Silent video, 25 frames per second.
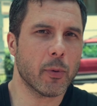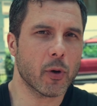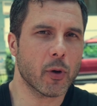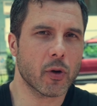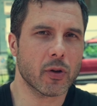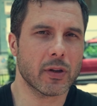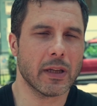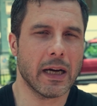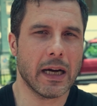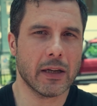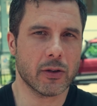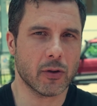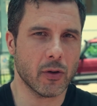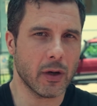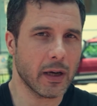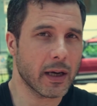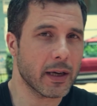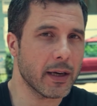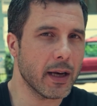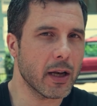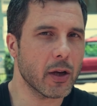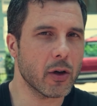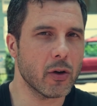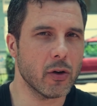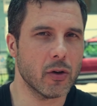portato anche
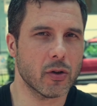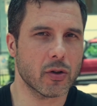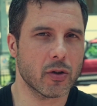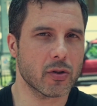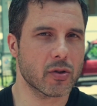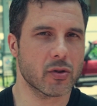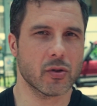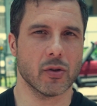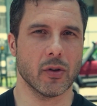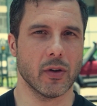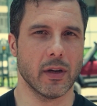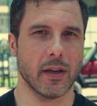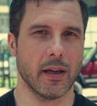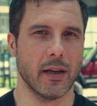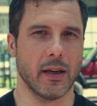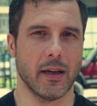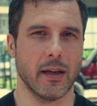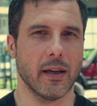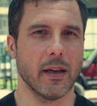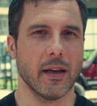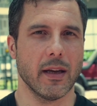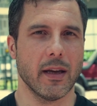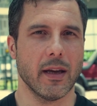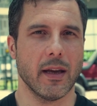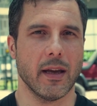nel corso e,
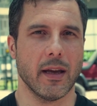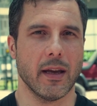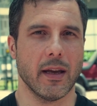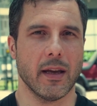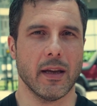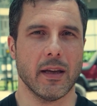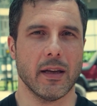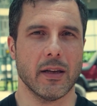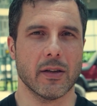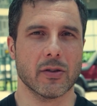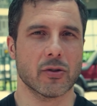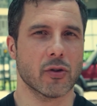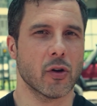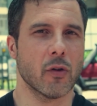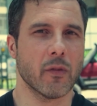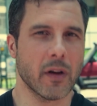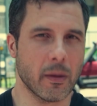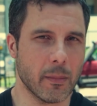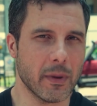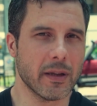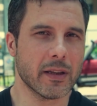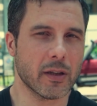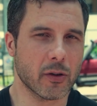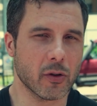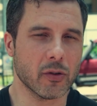e sono
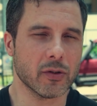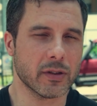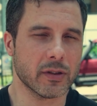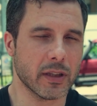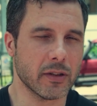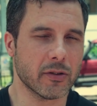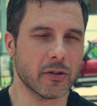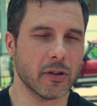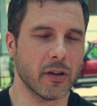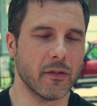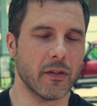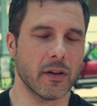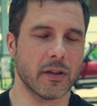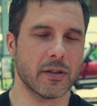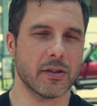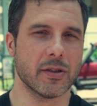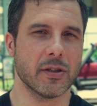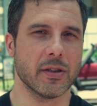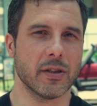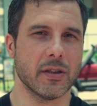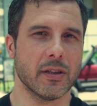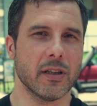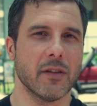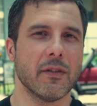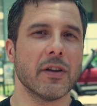veramente contento di,
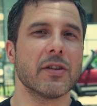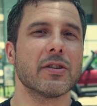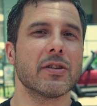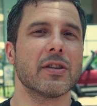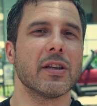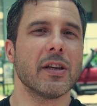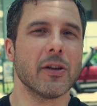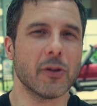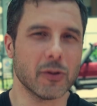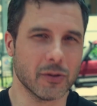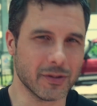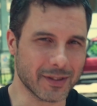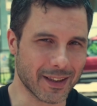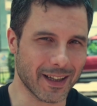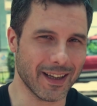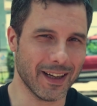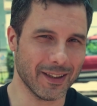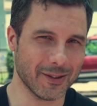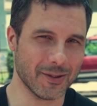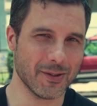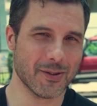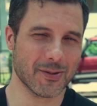averci, di averti incontrato